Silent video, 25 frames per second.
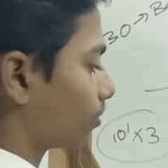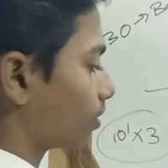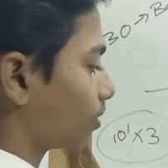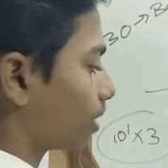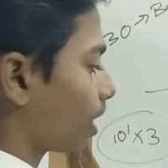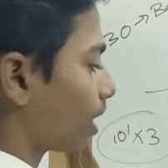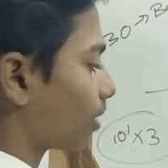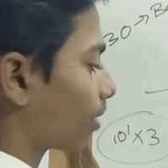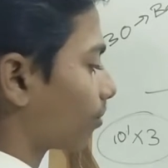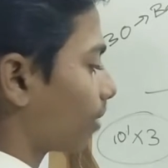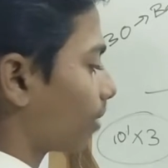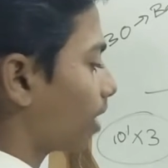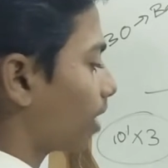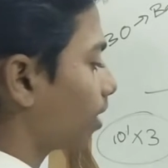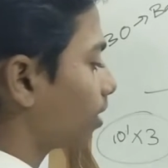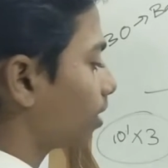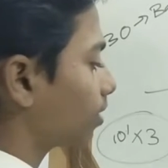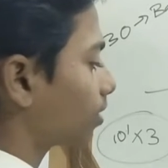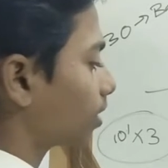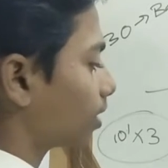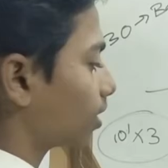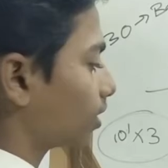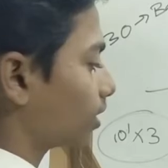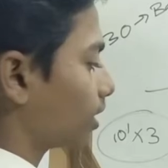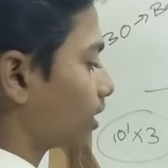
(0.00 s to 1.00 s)
चार
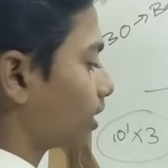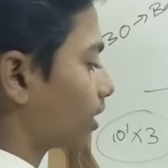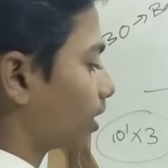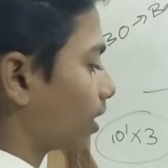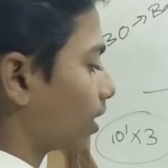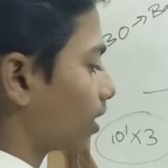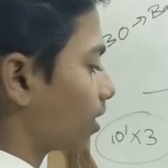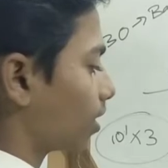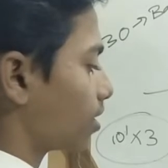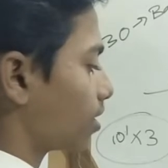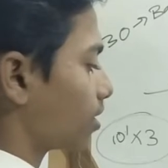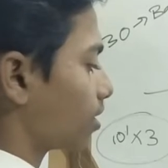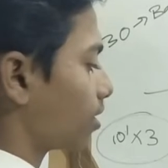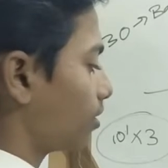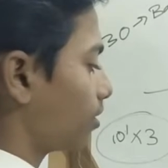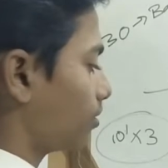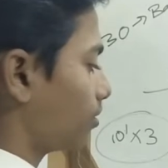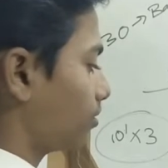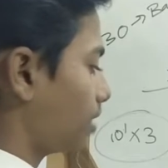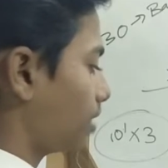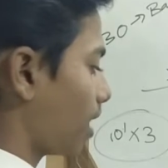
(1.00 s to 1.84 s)
माइनस कर देंगे ये हो